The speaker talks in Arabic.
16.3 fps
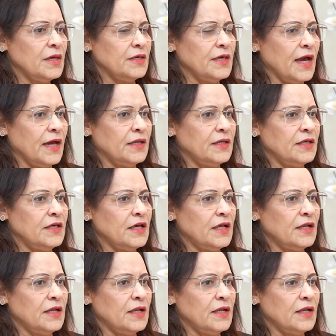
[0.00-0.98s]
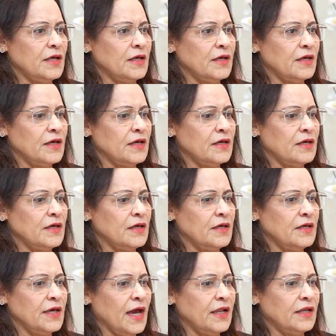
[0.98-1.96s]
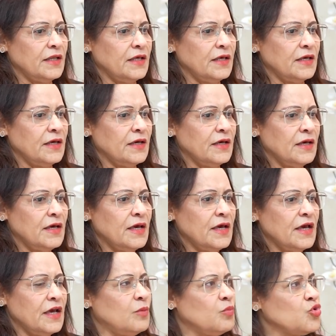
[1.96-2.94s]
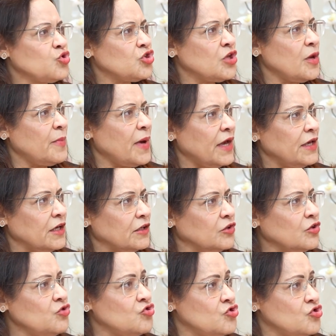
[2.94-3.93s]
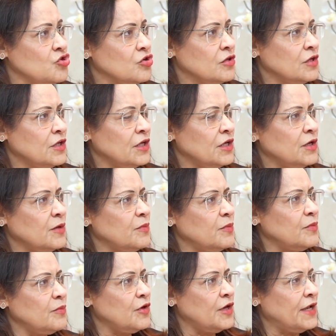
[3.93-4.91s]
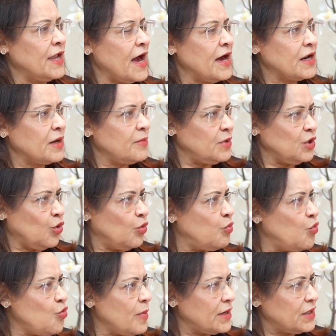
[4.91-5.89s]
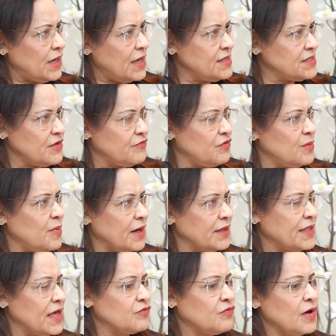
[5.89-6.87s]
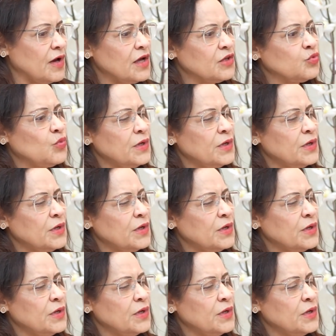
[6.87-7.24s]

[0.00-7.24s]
يعني يعني المجتمع يضج العربي عموما ليس في بغداد فقط